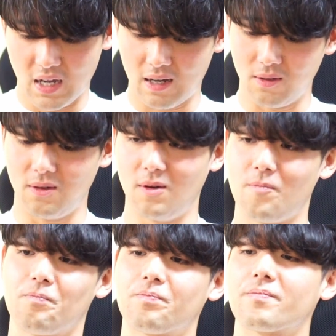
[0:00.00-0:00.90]
あ
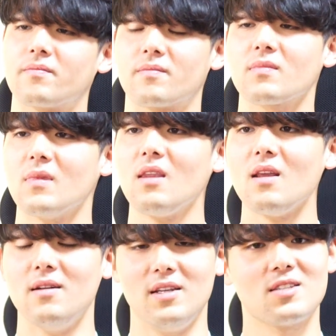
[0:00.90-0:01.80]

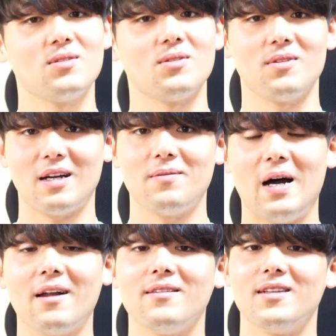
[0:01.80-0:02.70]
のー、リスクというか、
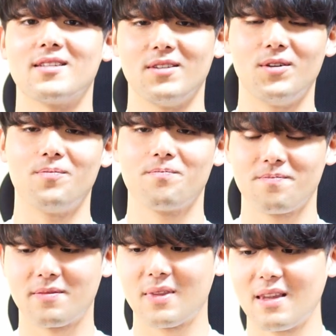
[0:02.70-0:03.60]
あるんですけど、
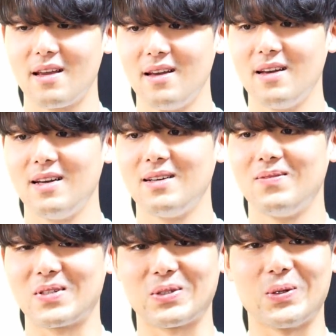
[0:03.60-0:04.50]

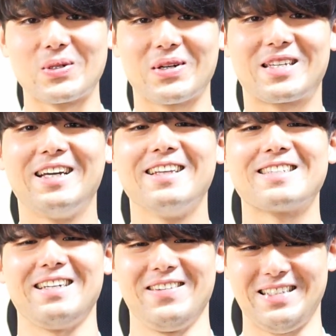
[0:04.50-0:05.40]
ちょっとごちゃごちゃに
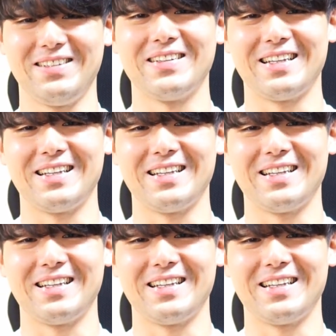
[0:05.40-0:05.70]
なっちゃいました